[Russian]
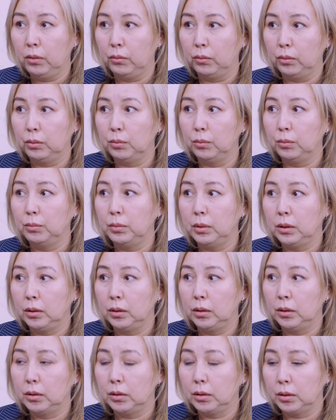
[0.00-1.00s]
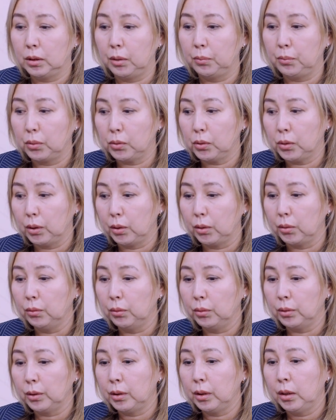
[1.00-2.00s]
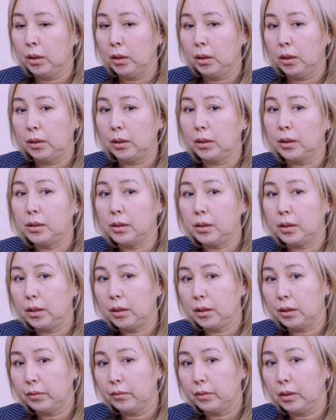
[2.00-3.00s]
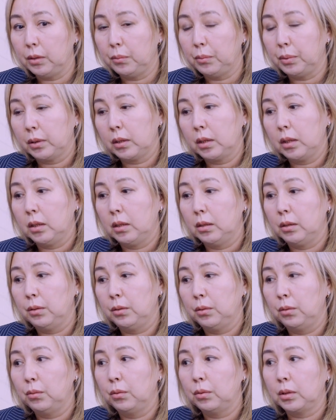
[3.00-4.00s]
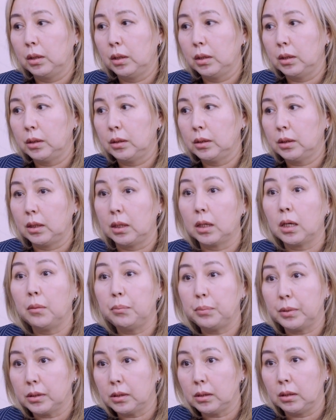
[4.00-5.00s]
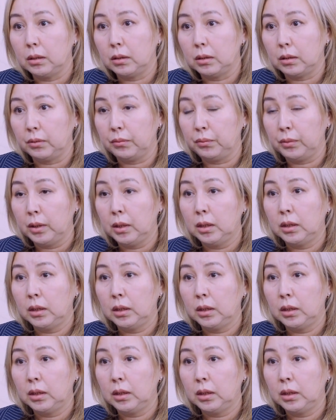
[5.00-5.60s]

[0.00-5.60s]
Вот мы за прошлый год регистрировали пока э, около 40%